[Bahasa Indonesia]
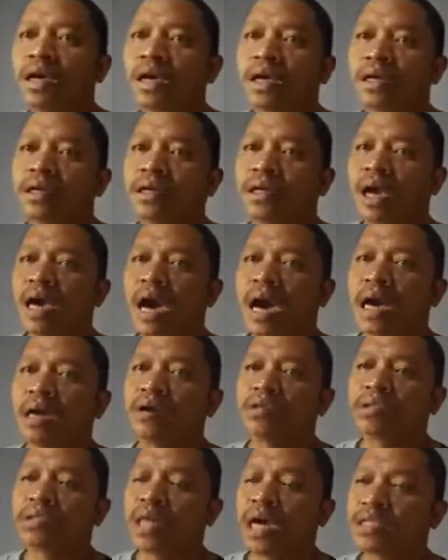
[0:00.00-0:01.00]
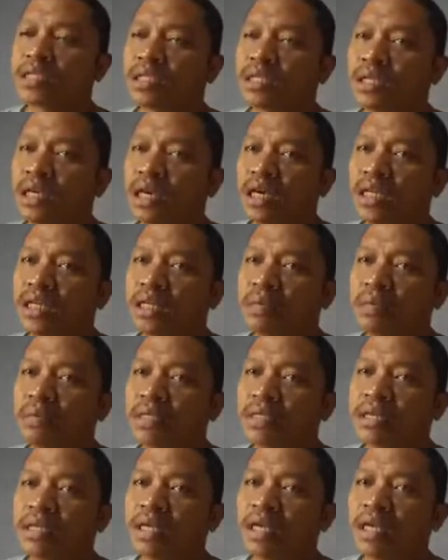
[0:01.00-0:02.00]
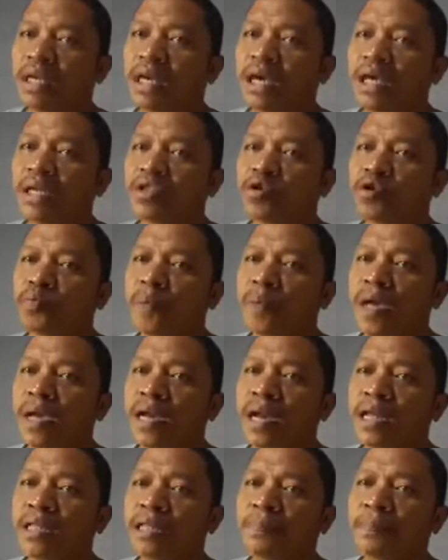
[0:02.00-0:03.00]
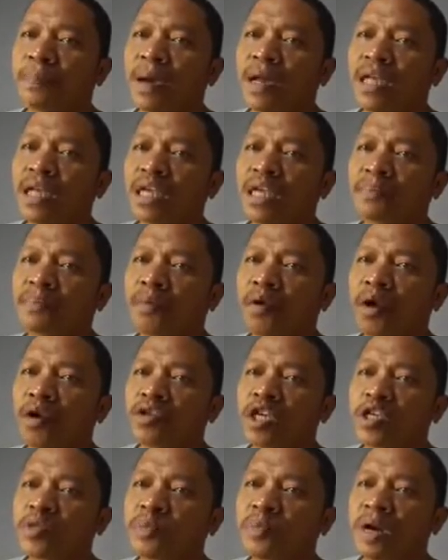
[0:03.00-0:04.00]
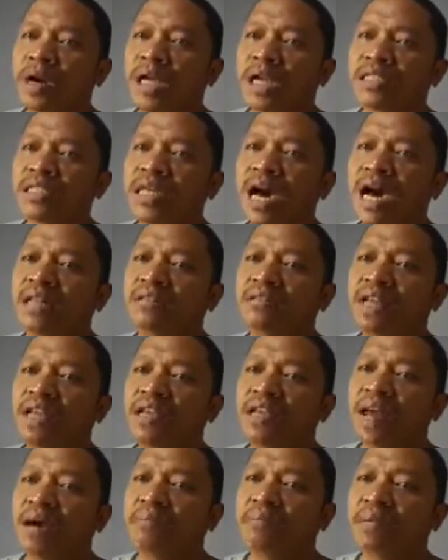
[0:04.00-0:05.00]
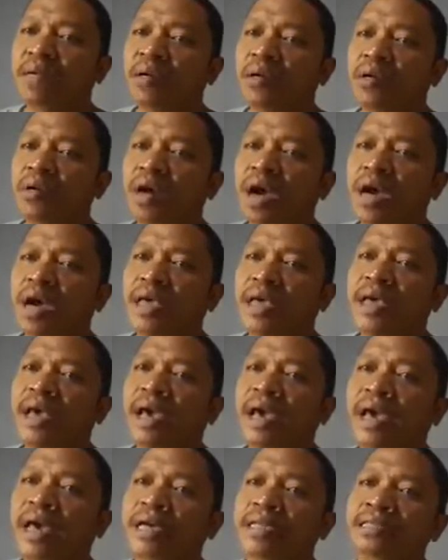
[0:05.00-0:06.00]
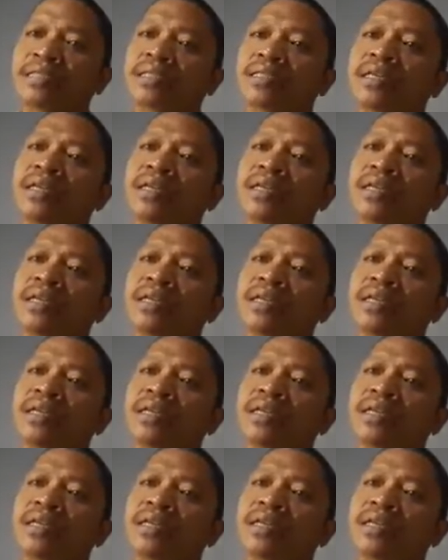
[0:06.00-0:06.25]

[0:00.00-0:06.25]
Dihaluskan sedikit demi sedikit supaya nanti pada saat proses pengerjaan tidak melukai guys.